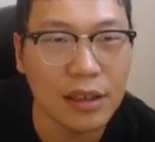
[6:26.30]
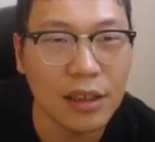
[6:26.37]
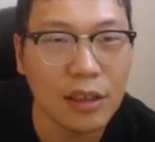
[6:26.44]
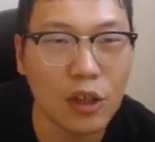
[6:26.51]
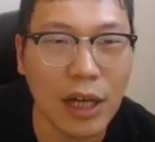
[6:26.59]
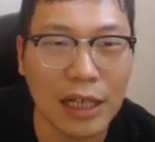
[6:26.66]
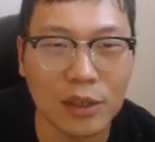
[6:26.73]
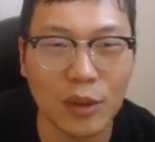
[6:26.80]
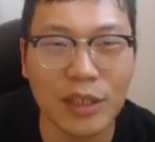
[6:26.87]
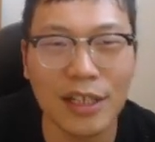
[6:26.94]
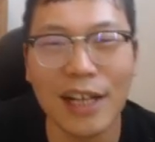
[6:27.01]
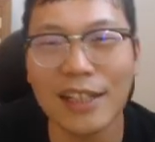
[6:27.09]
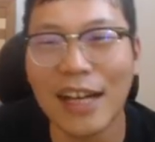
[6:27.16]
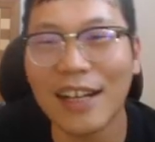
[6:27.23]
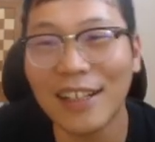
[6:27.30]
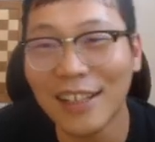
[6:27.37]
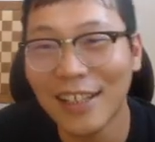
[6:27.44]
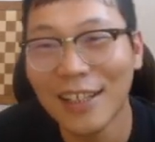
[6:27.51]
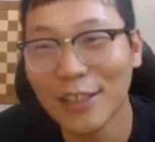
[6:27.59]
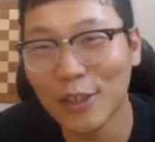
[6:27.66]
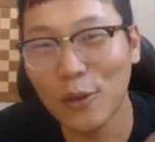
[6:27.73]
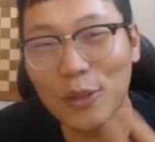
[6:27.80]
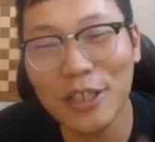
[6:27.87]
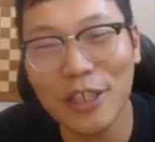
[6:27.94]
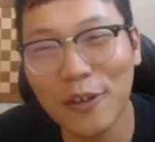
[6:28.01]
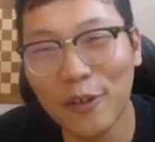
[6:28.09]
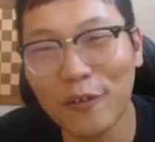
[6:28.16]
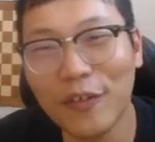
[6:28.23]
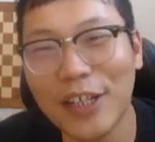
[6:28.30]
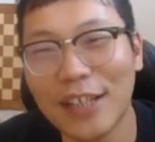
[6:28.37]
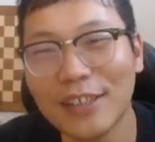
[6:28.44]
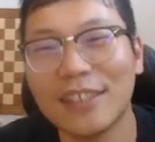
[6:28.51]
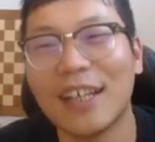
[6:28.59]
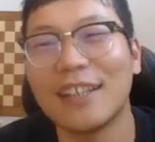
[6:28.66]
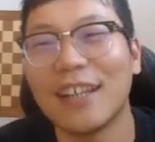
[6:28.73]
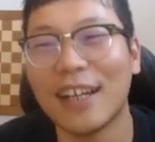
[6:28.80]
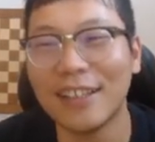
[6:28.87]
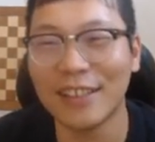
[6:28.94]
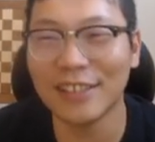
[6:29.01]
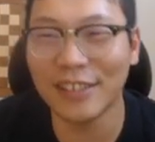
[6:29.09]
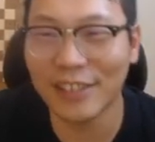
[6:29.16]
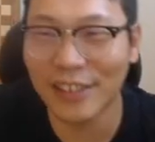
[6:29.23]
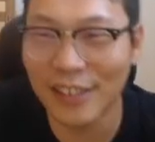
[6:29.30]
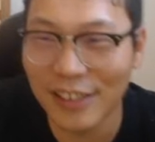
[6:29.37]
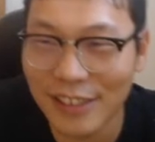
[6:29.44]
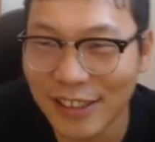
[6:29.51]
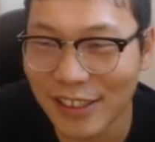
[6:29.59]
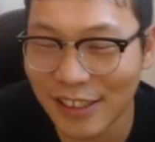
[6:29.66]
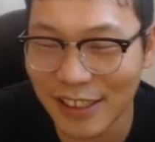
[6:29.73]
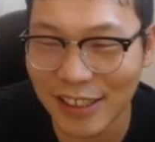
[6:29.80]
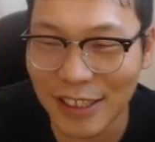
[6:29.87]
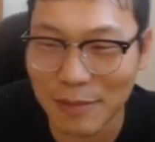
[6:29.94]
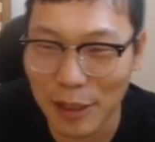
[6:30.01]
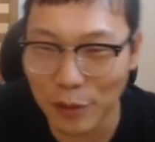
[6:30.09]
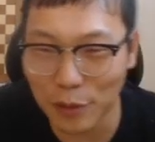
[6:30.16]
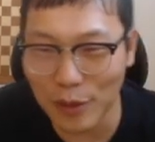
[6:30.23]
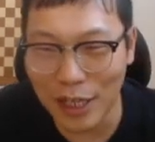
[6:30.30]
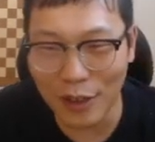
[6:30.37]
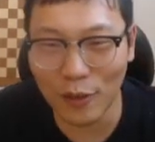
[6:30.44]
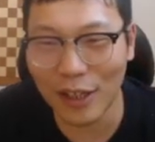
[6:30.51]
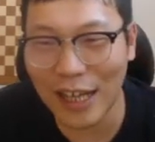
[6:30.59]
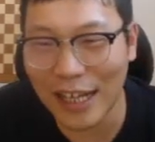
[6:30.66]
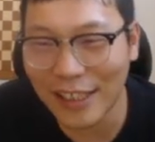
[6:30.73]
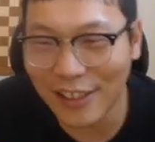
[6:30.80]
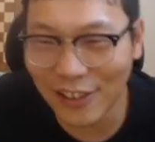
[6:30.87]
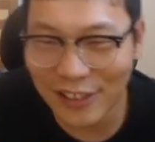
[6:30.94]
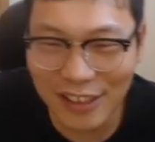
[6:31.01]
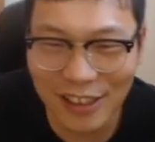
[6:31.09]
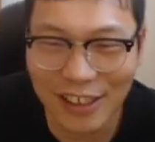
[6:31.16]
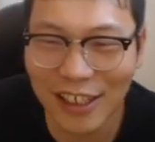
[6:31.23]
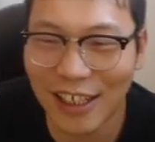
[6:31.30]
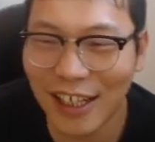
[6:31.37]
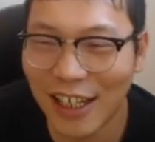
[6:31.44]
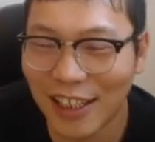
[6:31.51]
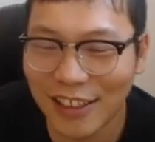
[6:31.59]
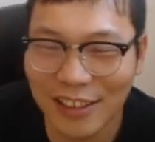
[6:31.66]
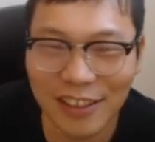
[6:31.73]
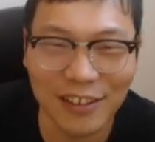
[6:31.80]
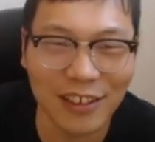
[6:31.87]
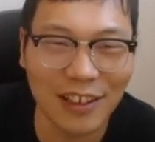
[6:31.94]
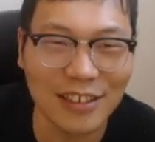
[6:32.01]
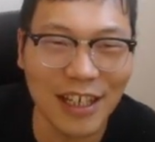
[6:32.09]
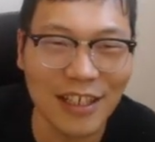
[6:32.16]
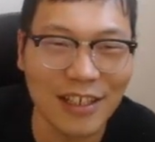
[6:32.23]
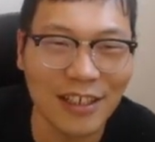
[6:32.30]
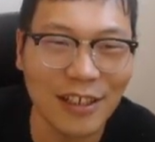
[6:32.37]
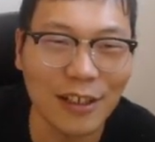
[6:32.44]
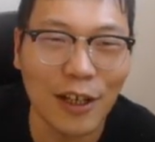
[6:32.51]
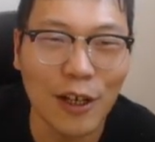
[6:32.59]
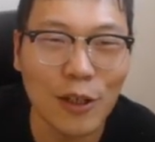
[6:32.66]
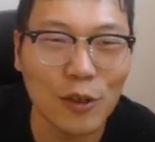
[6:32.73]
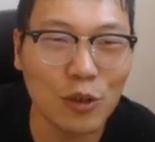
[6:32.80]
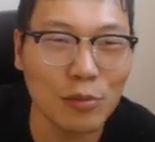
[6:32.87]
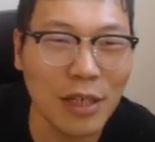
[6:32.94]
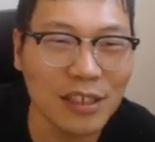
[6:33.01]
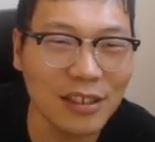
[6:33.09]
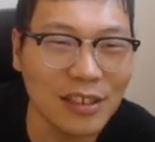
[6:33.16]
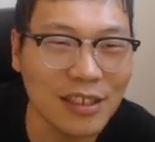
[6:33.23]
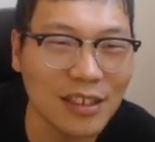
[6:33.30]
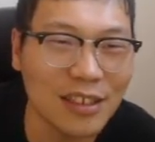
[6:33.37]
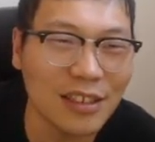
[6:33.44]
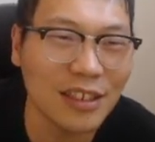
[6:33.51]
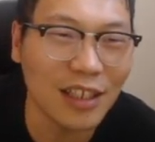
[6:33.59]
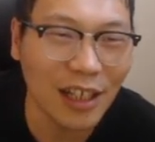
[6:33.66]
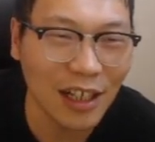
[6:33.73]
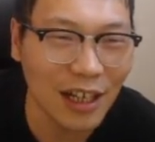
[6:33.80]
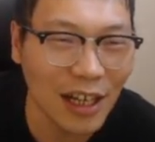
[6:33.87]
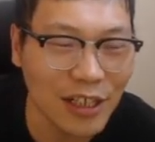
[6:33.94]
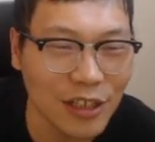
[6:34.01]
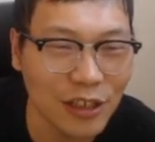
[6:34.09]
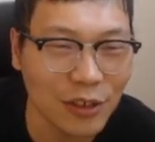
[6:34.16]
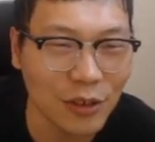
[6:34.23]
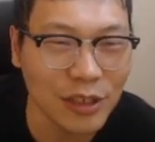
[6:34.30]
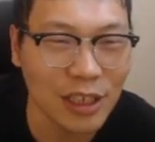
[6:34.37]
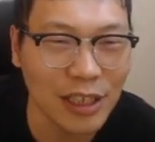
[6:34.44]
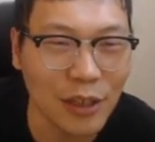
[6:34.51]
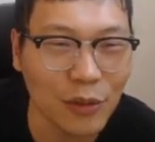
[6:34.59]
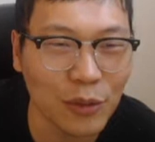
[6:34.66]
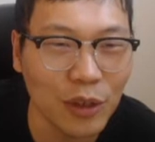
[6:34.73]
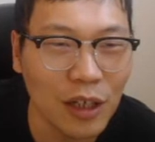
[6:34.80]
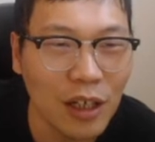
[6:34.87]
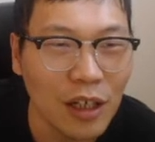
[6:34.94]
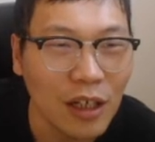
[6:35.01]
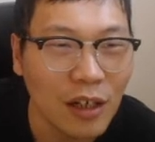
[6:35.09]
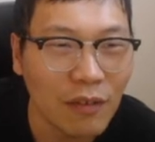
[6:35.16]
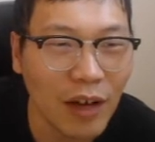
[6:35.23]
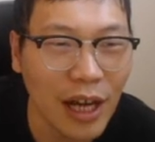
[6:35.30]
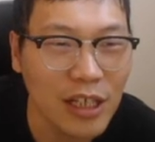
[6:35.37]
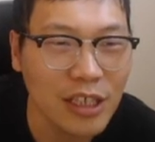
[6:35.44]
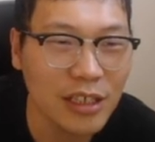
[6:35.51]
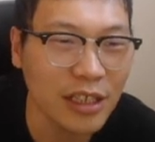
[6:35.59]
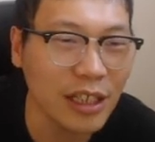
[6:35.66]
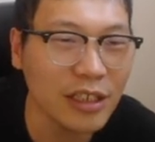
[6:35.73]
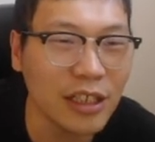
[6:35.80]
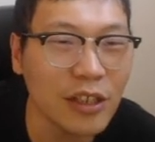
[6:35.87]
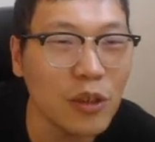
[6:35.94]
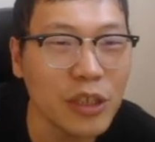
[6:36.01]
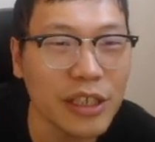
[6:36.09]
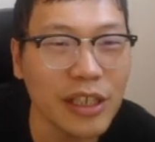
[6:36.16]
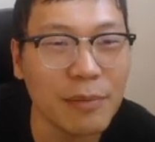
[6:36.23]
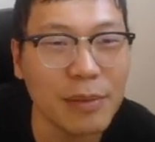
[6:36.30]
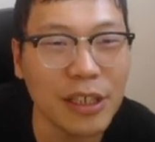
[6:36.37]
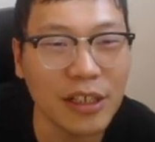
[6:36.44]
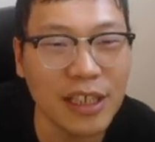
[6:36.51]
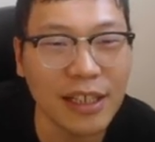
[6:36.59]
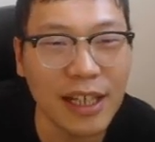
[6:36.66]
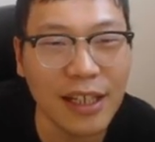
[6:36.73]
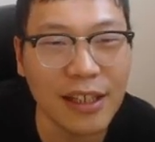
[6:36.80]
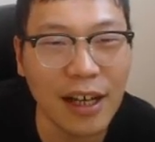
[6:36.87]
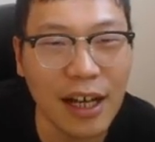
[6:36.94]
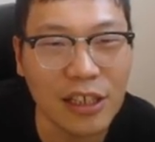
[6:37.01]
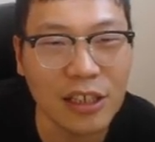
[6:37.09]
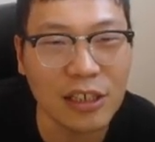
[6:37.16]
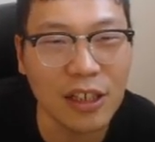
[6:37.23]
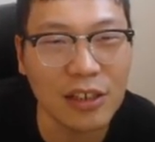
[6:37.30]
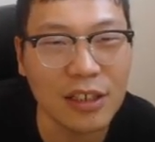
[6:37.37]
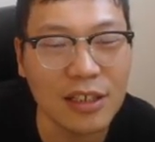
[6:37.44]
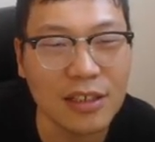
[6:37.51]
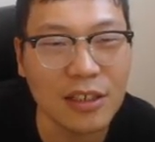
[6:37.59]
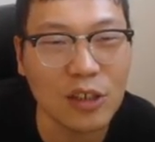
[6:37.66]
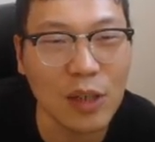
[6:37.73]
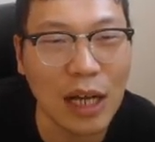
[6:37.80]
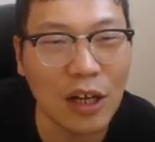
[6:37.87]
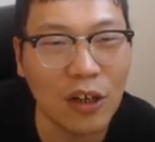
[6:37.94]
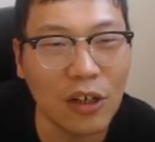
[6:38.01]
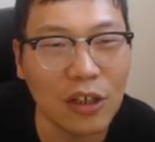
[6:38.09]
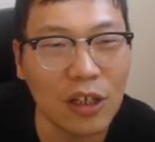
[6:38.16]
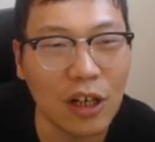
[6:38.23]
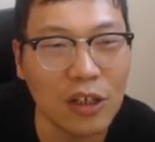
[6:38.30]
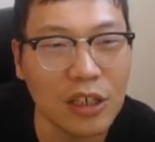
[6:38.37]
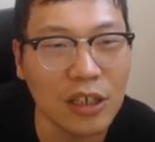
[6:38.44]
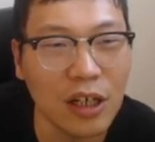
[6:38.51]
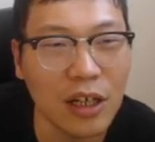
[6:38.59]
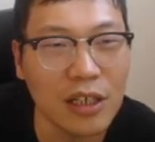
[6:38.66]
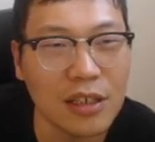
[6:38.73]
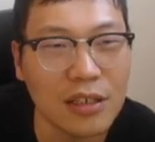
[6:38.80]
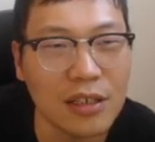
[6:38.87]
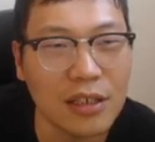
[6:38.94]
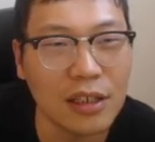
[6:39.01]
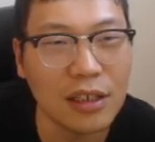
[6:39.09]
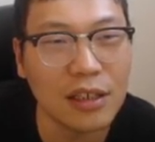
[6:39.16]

对啊，所以你看他都是这种非常简单的这个这个题里面突然给我来一道这个啊，那刚才一个局面型弃子啊，还是有一些难度。王 H，你看这个又是一个比较简单的啊，车到 d 四抓后，然后车到 H 四，